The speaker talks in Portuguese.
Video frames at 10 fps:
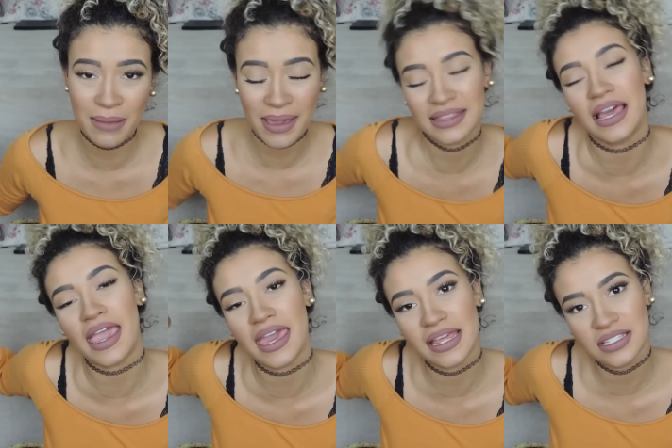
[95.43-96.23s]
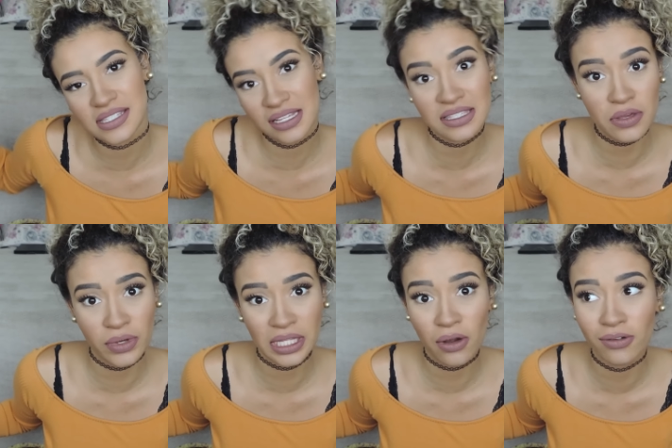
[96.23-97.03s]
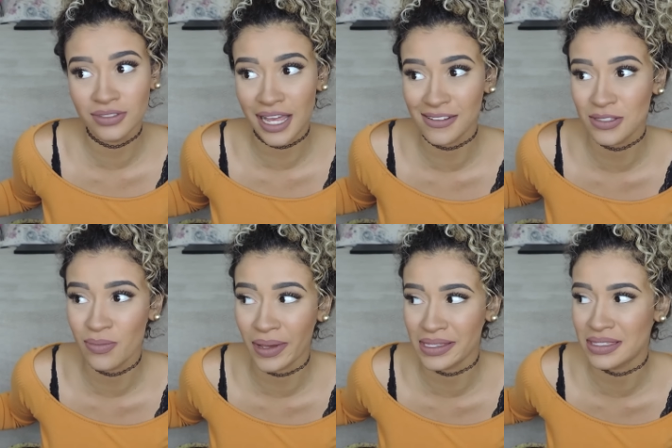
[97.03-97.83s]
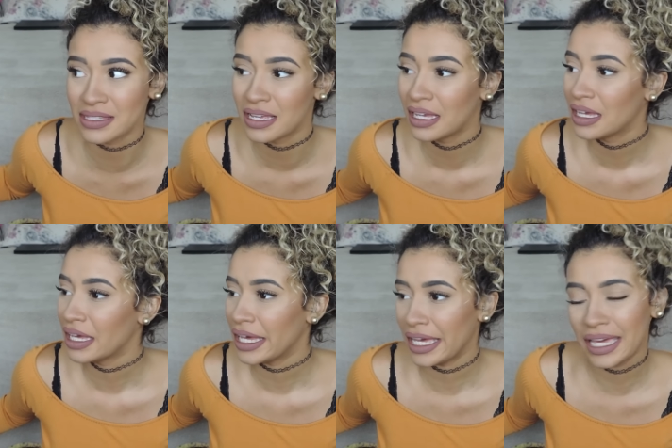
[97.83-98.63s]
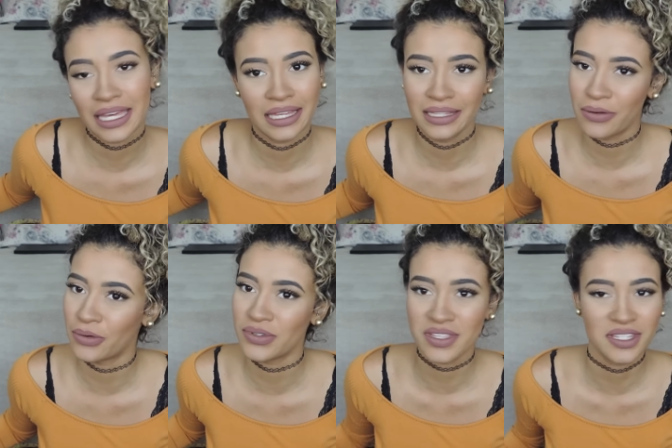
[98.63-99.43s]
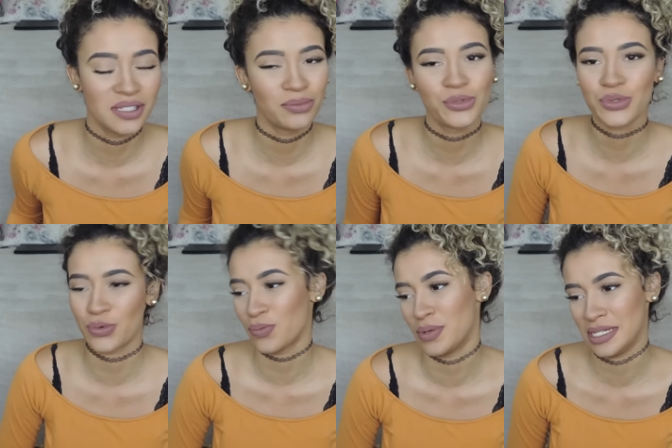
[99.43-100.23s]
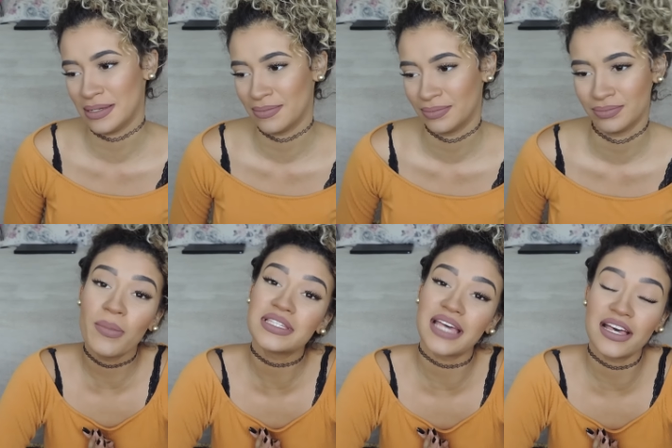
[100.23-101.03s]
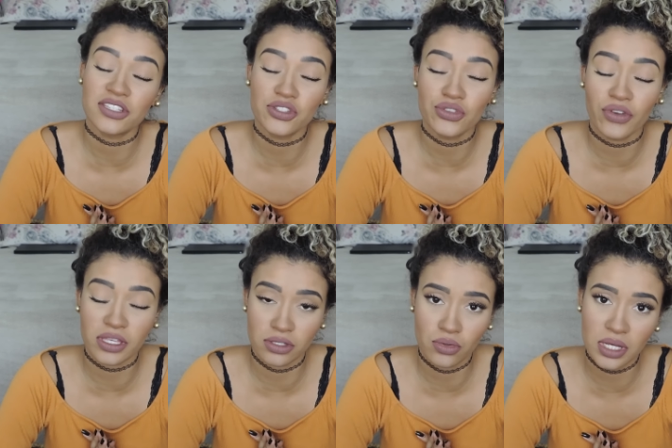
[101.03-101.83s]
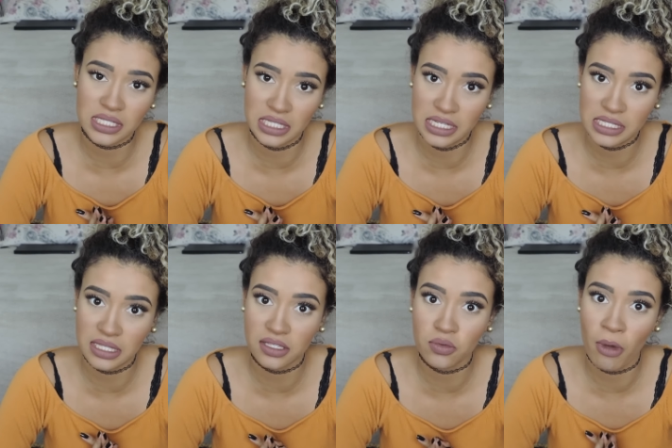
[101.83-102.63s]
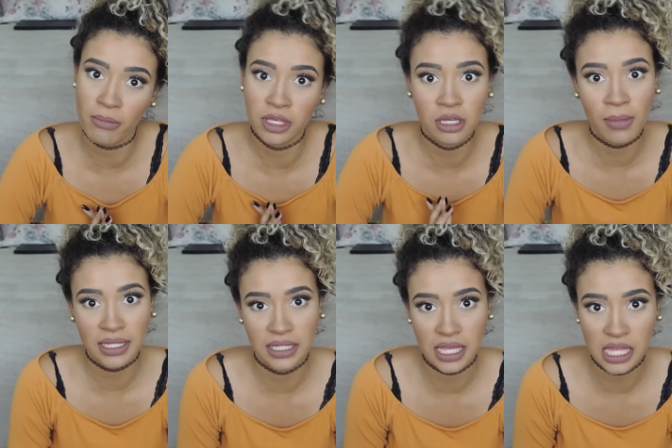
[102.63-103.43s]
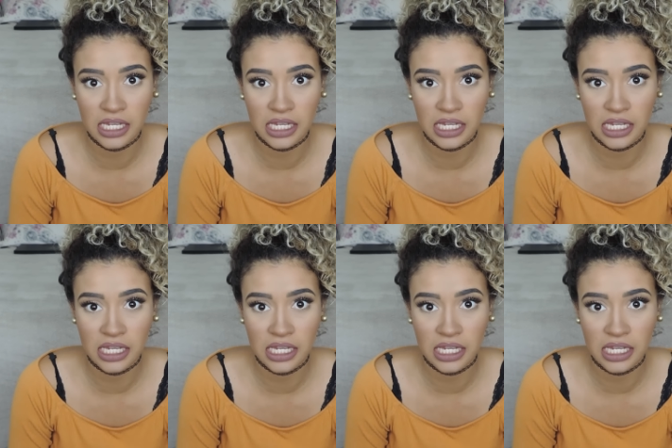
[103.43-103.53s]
A nossa meta era de 150 convidados, mas é, não conseguimos cumprir. Para começar, a gente fez duas listas, uma minha e uma